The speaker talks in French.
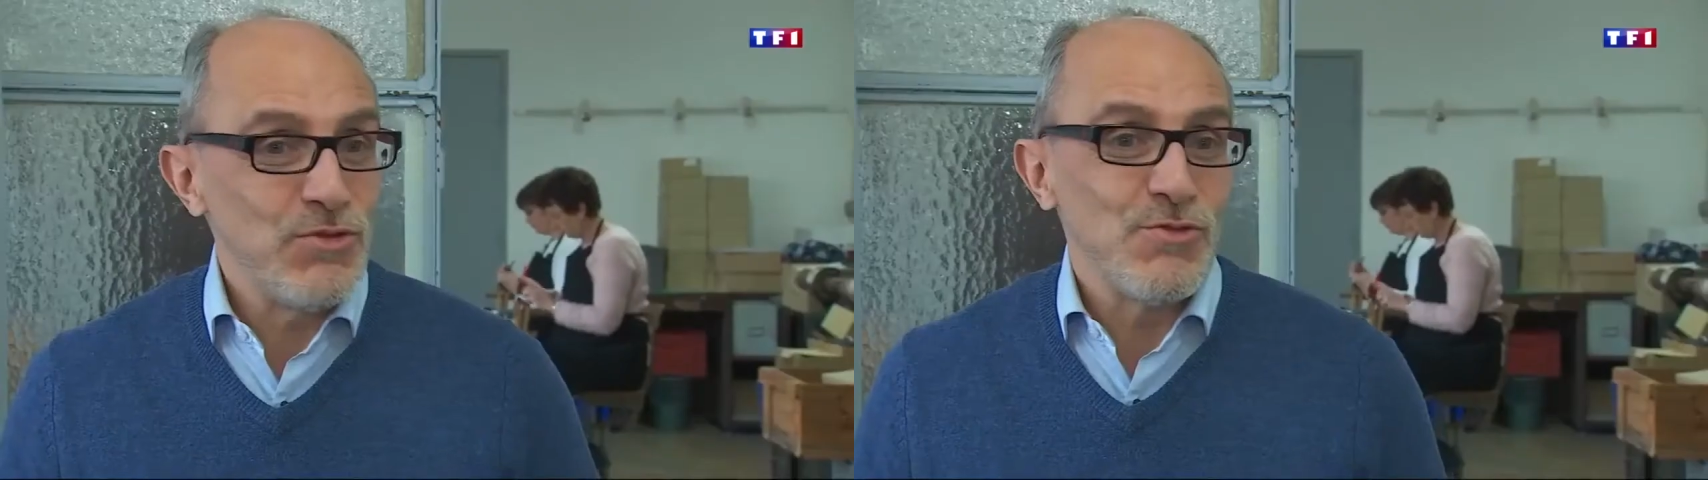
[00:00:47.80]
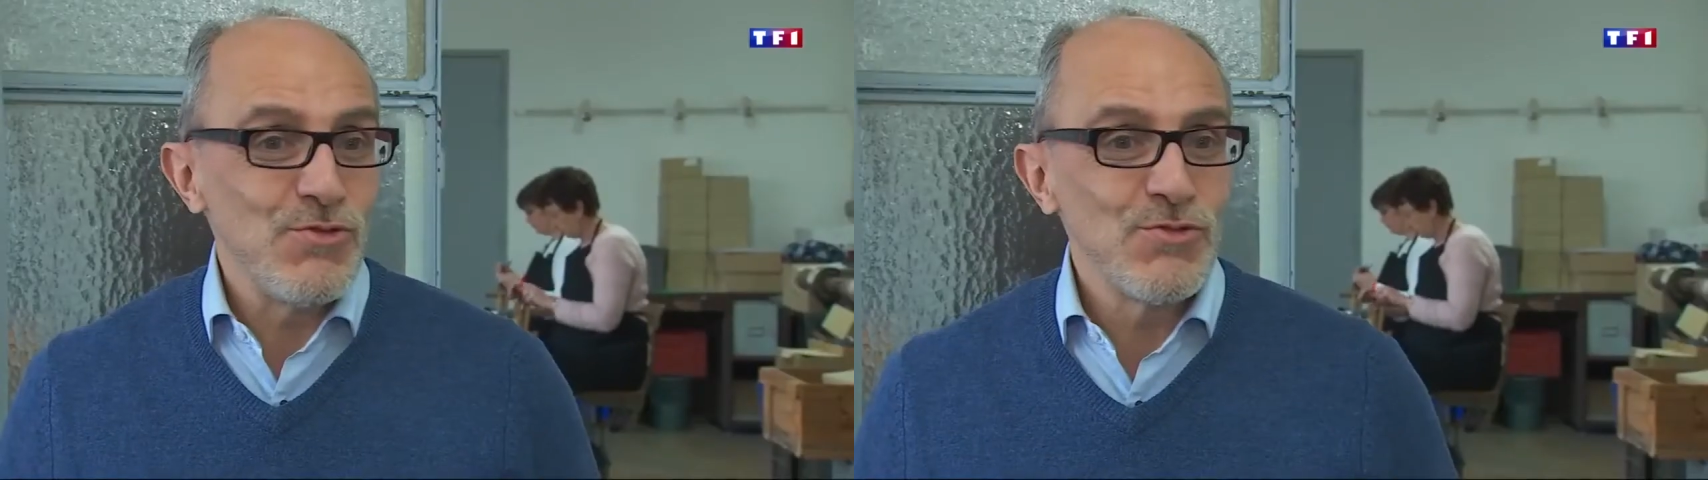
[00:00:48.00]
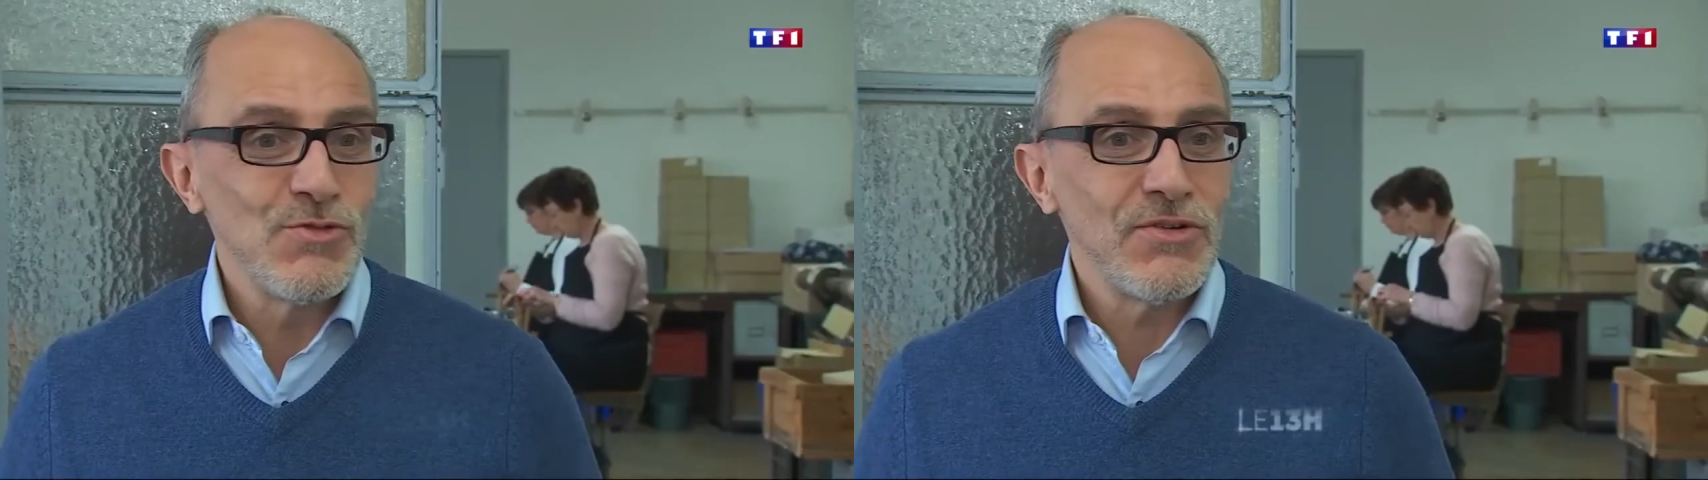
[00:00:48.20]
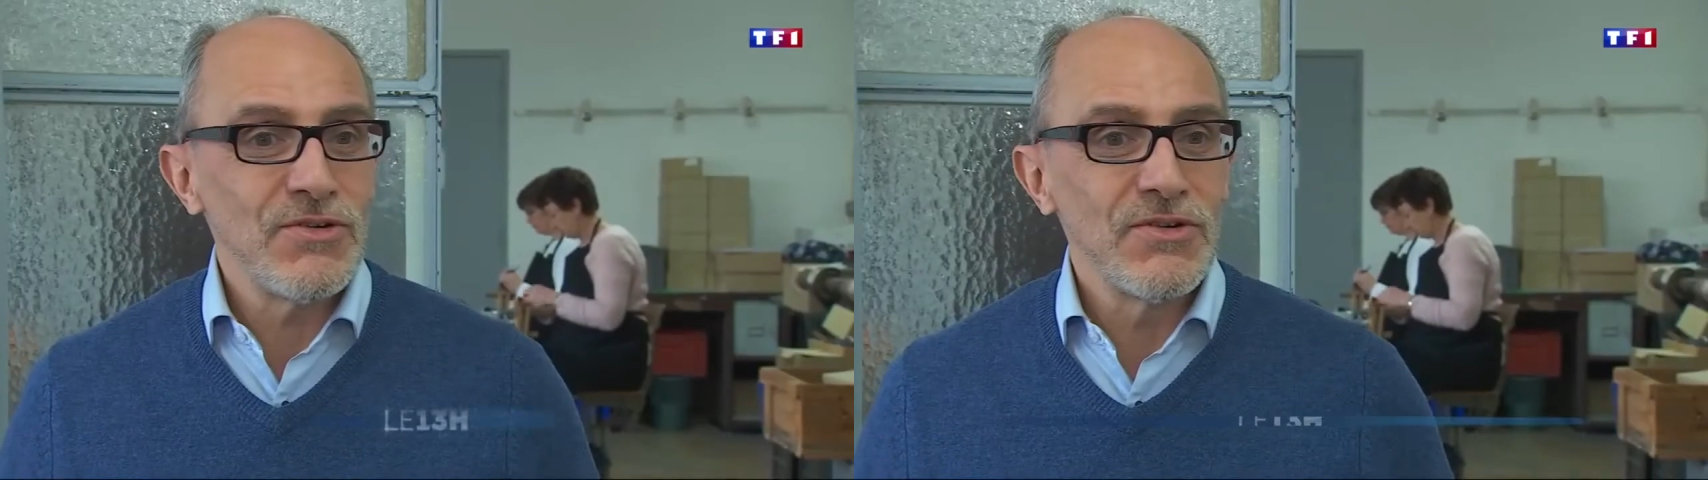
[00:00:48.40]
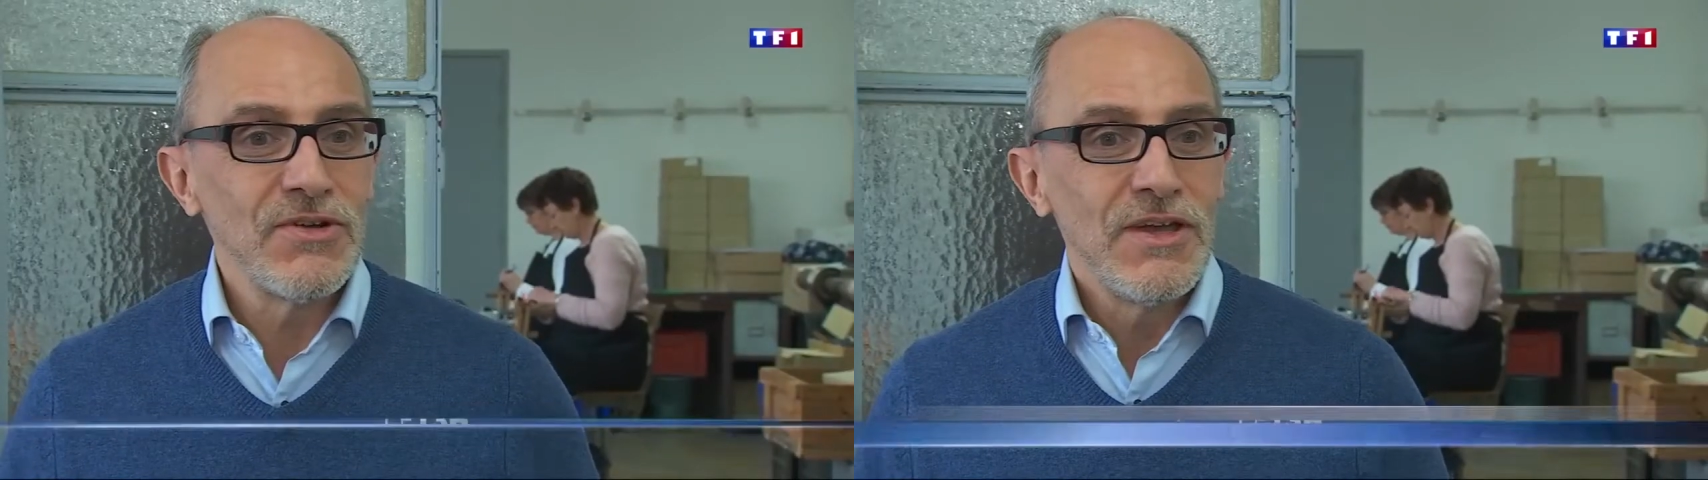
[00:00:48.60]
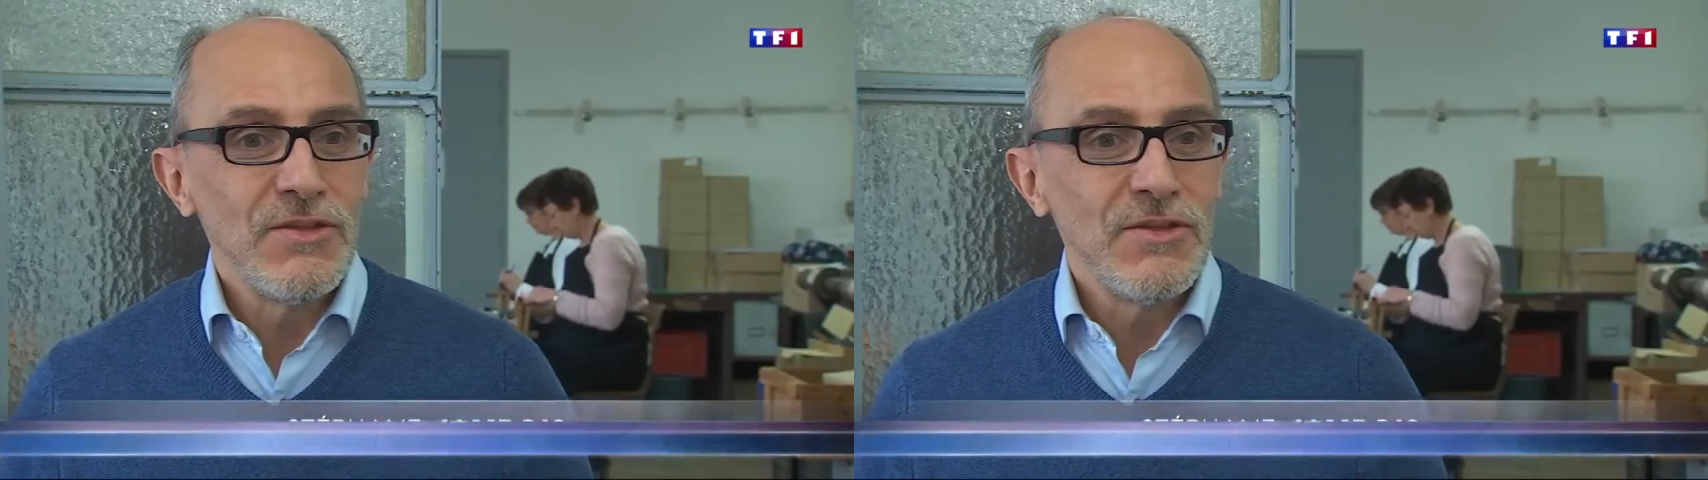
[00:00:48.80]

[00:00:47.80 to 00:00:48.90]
Depuis toujours, euh,